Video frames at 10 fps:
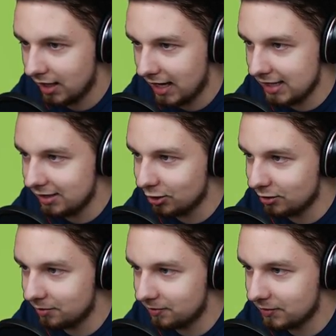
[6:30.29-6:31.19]
Ej,
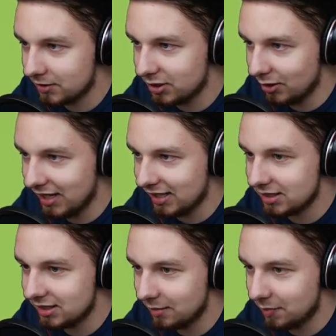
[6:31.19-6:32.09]
no, co
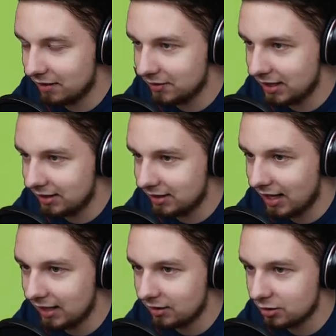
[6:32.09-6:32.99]
jest, naprawdę?
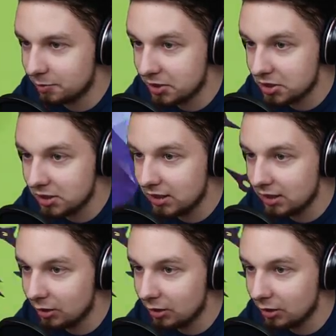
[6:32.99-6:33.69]
Tak, zobaczcie ile